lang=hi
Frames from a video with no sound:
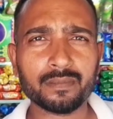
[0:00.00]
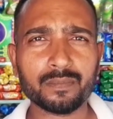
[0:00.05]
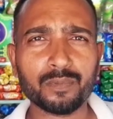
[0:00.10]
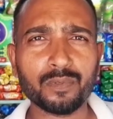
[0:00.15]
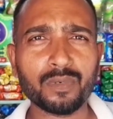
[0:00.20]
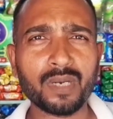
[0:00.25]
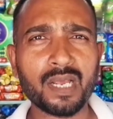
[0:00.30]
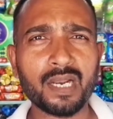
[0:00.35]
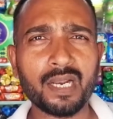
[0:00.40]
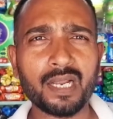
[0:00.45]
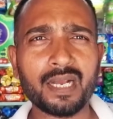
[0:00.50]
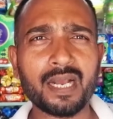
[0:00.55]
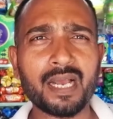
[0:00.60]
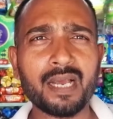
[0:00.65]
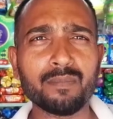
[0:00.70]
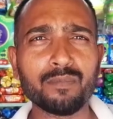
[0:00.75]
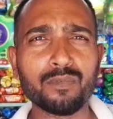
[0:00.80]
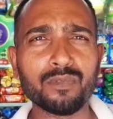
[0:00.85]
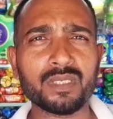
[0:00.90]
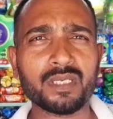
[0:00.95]
पूरा
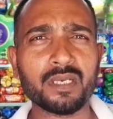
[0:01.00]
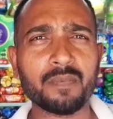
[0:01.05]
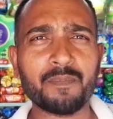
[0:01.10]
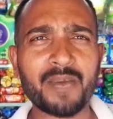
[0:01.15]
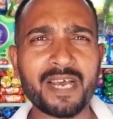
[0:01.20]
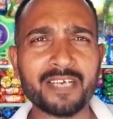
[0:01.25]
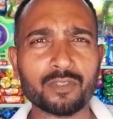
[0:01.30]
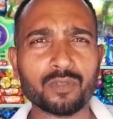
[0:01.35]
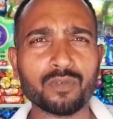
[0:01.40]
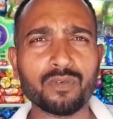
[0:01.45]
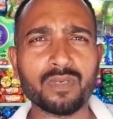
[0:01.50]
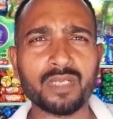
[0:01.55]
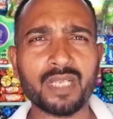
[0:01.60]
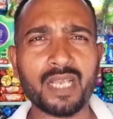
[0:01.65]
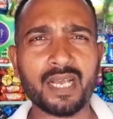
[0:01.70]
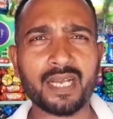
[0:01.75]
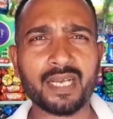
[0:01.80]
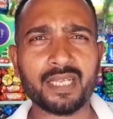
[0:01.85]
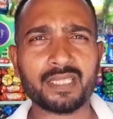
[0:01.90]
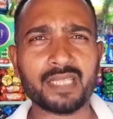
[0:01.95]
लगाम उनके पास हो
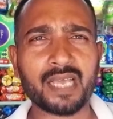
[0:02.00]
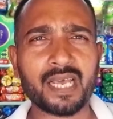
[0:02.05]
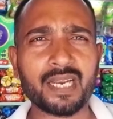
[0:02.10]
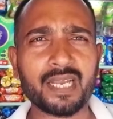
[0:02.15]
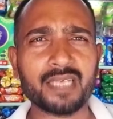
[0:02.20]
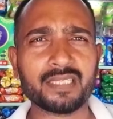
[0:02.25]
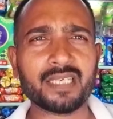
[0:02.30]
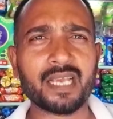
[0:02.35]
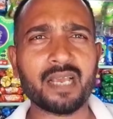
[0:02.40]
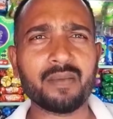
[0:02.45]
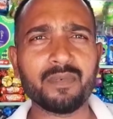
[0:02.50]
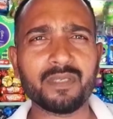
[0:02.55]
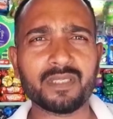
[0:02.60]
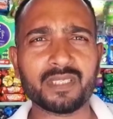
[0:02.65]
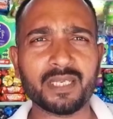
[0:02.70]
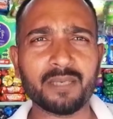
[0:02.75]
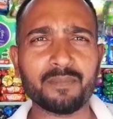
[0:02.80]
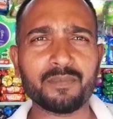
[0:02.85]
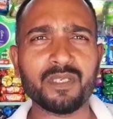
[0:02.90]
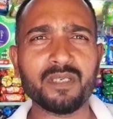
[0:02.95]
जाएगा ताला चाबी
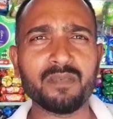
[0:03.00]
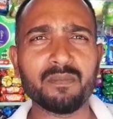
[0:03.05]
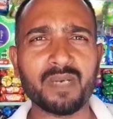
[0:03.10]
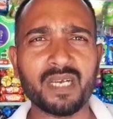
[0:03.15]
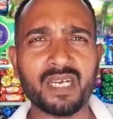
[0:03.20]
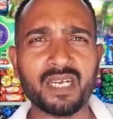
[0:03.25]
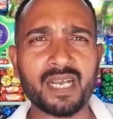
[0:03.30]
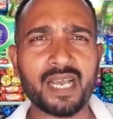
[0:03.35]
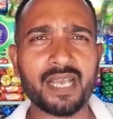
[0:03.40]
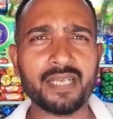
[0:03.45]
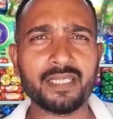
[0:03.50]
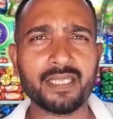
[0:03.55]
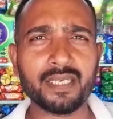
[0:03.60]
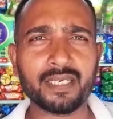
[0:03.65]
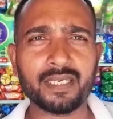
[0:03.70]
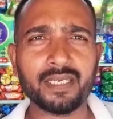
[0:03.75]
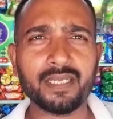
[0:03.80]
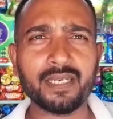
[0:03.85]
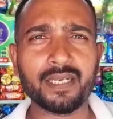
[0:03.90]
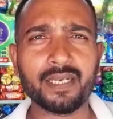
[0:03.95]
सब चीज़ महंगाई
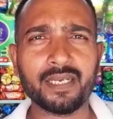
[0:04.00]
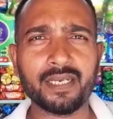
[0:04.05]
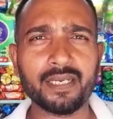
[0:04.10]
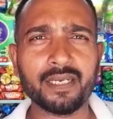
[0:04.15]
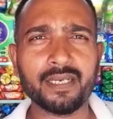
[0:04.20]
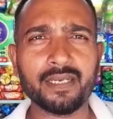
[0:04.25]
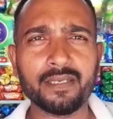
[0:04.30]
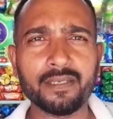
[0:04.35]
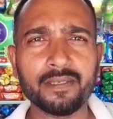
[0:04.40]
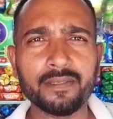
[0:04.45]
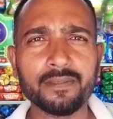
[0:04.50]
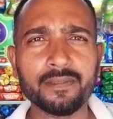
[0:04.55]
देख ही रहे हैं